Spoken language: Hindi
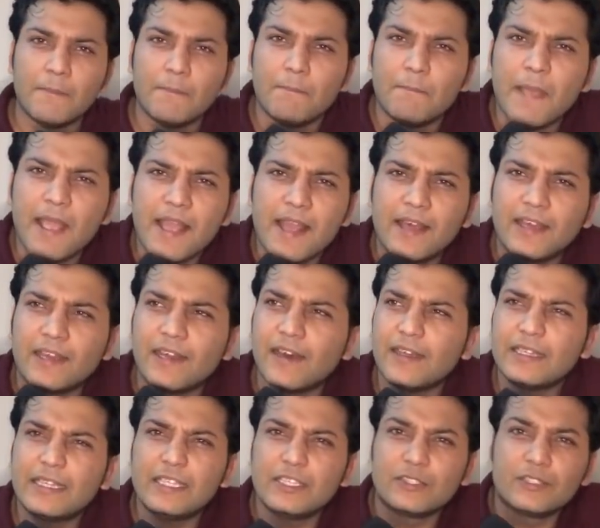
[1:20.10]
मैं हैरान
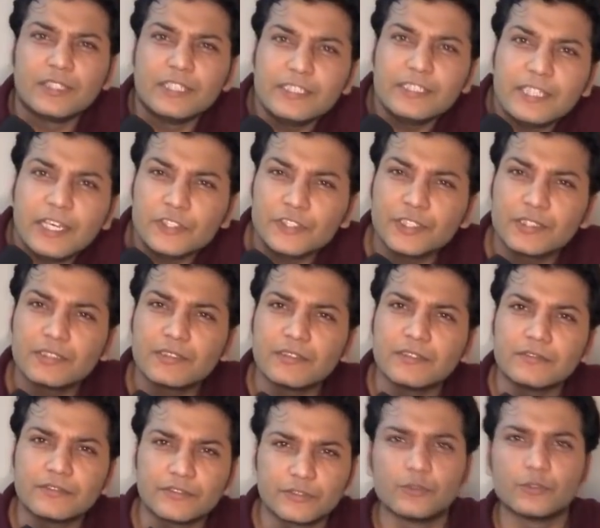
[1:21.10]
कि इतनी दहशत
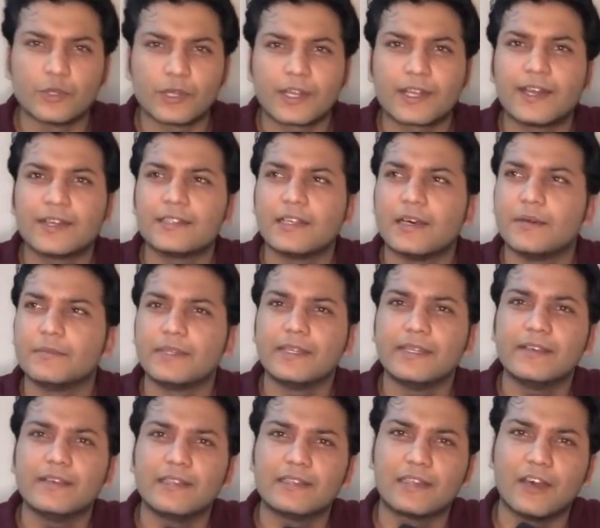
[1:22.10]
सुन तो रखा था हमने
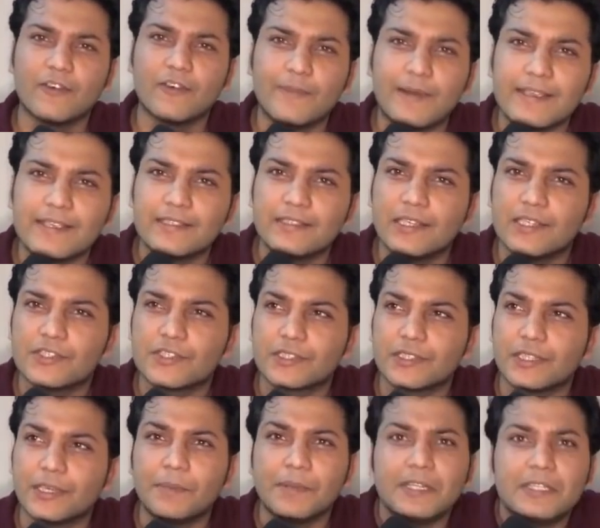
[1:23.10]
अल्ताफ़ भाई की दहशत
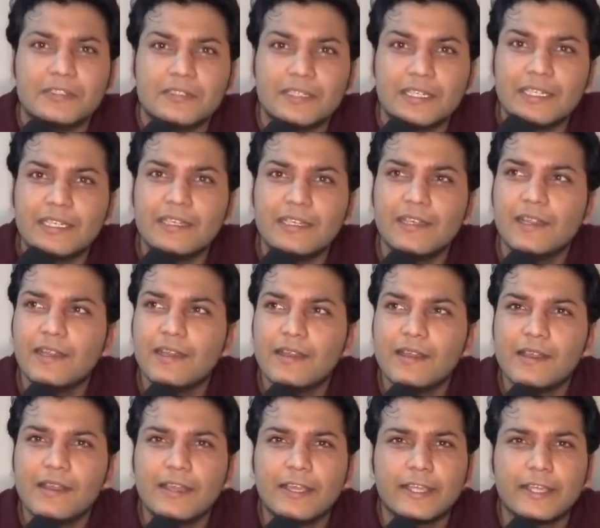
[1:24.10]
है पर इतनी
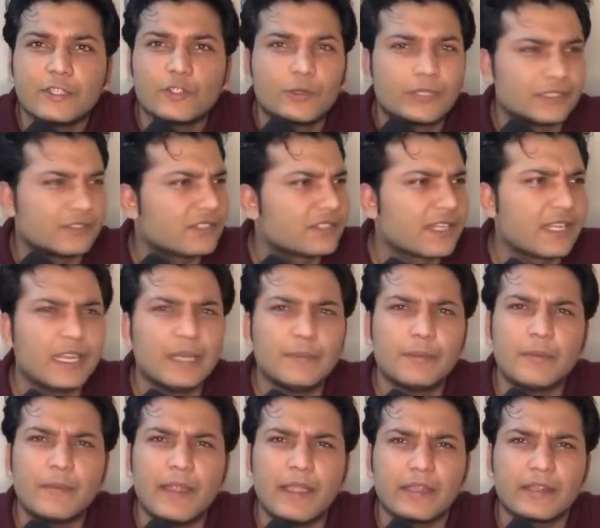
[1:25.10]
एक छोटे से चैनल
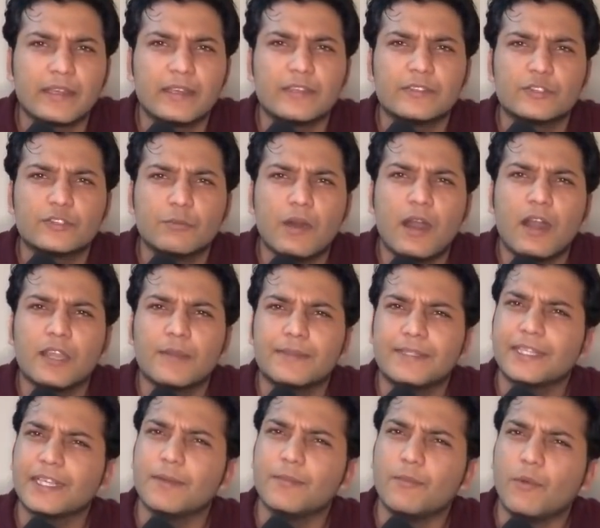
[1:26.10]
पर बैठकर सुबह आठ
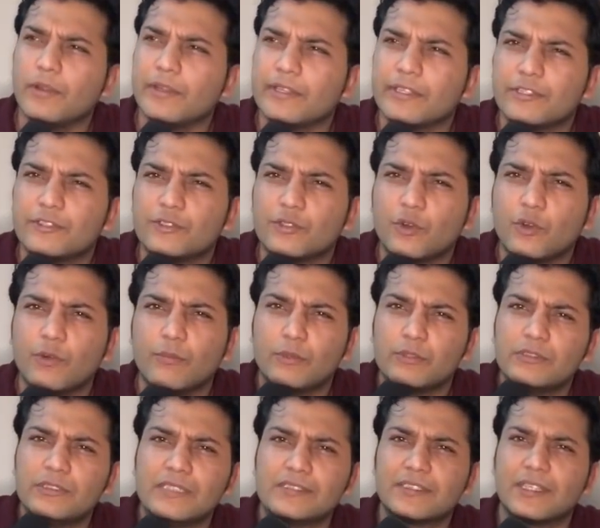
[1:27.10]
बजे का मॉर्निंग शो मुझ
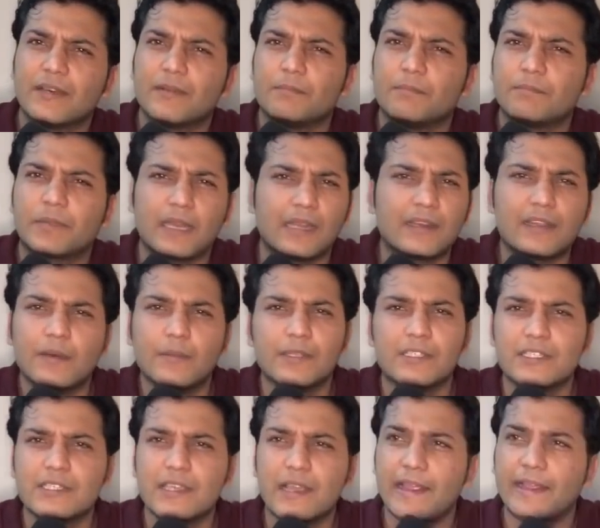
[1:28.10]
जैसा कल का
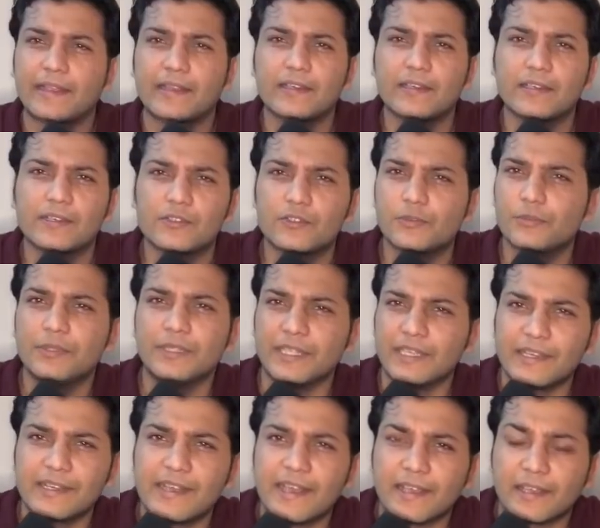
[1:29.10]
बच्चा एंकर जो भी
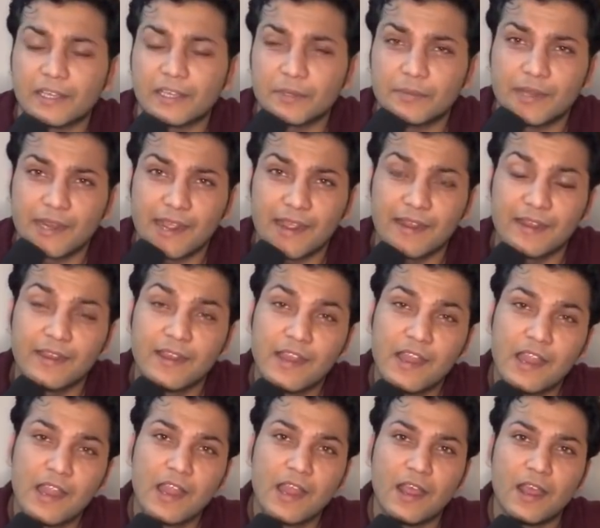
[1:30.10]
नया नया एंकर बना है
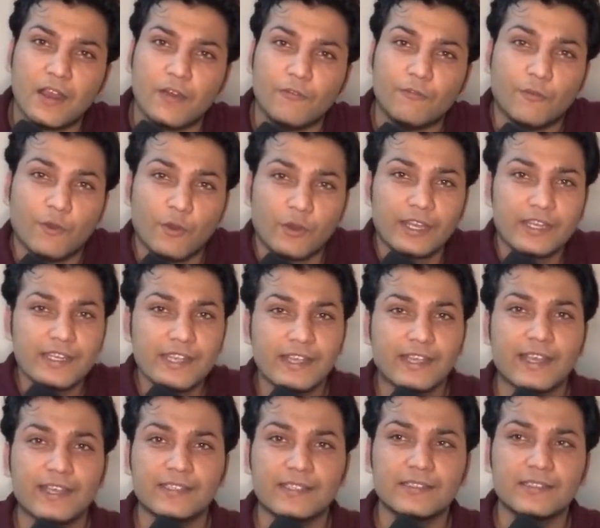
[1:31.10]
वो अगर ये
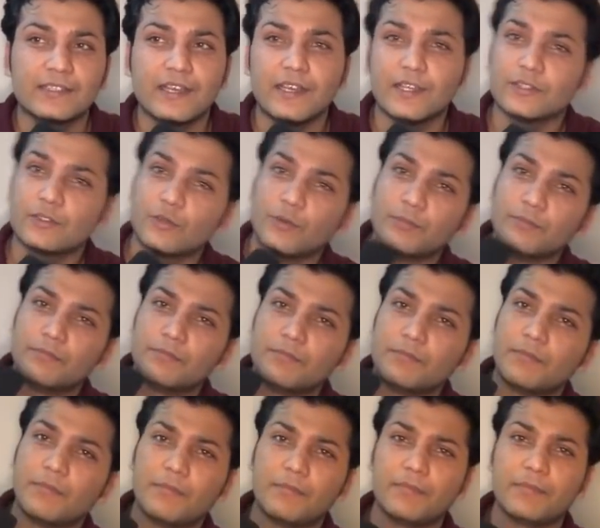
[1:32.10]
कह देता है तो
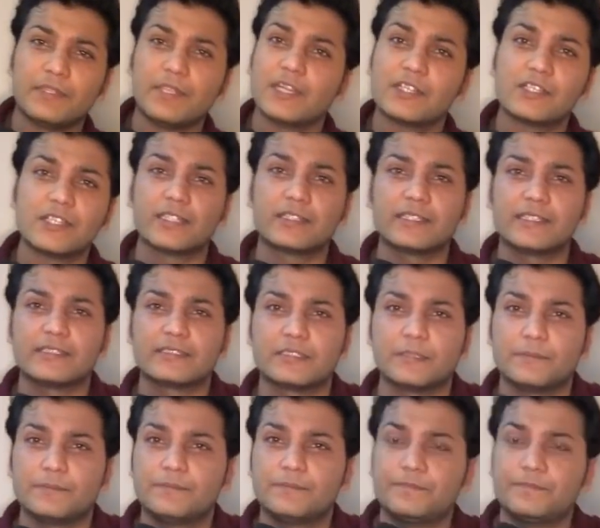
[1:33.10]
डर जाते हैं सब